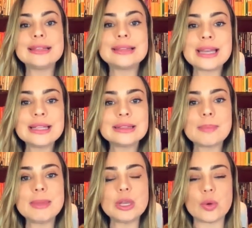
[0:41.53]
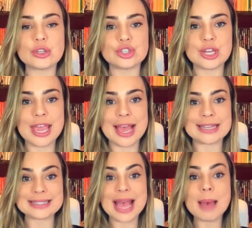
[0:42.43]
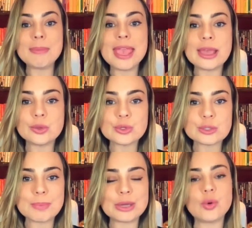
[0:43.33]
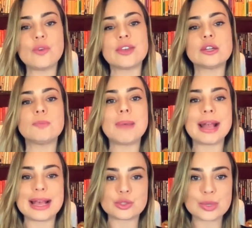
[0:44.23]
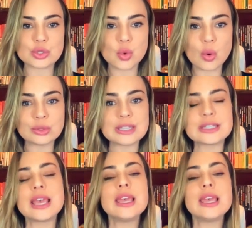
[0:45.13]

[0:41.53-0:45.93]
30 bilhões de reais a menos para o governo pagar suas contas